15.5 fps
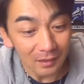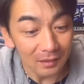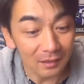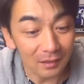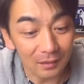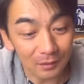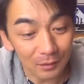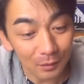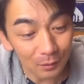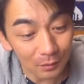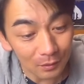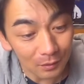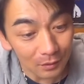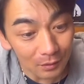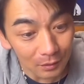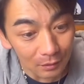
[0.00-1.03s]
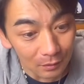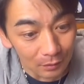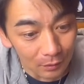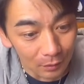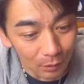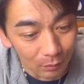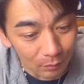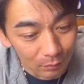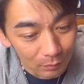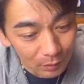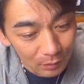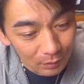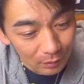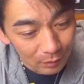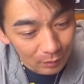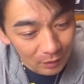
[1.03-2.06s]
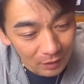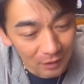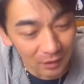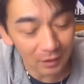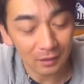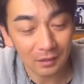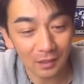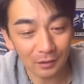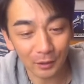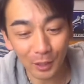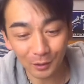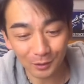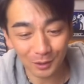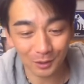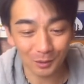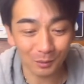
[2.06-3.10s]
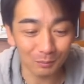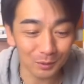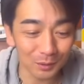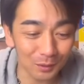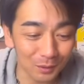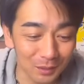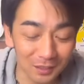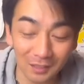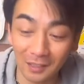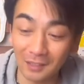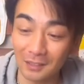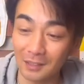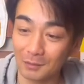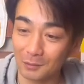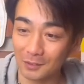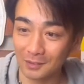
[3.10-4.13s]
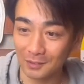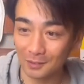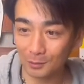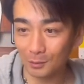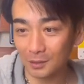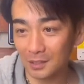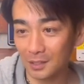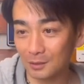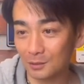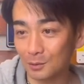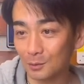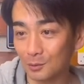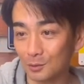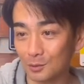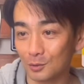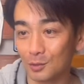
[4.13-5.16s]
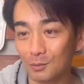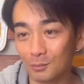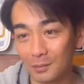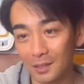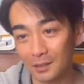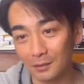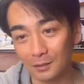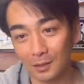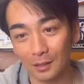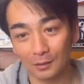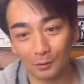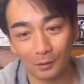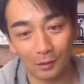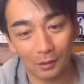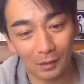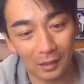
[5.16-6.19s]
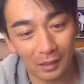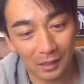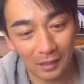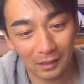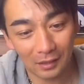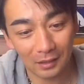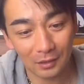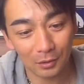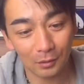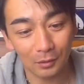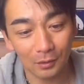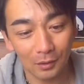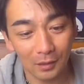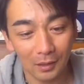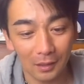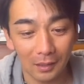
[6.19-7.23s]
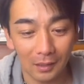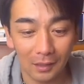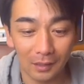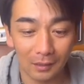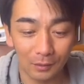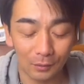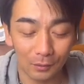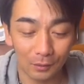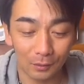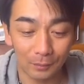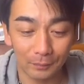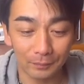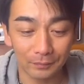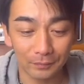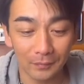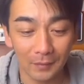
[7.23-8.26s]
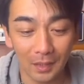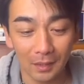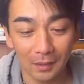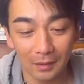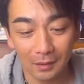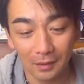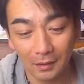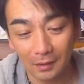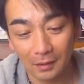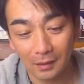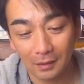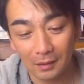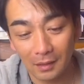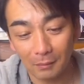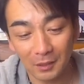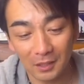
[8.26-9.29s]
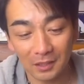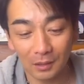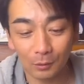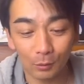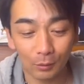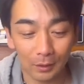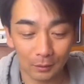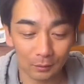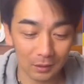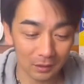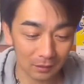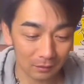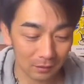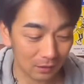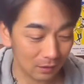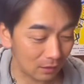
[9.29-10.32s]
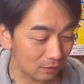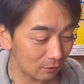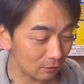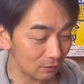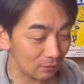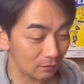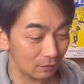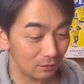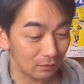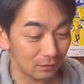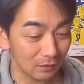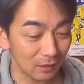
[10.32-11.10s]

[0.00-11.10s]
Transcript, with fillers: 144分の1。144分の1のガンダム。これ144倍あると、あの、あれでしょあの、山下公園の近くにある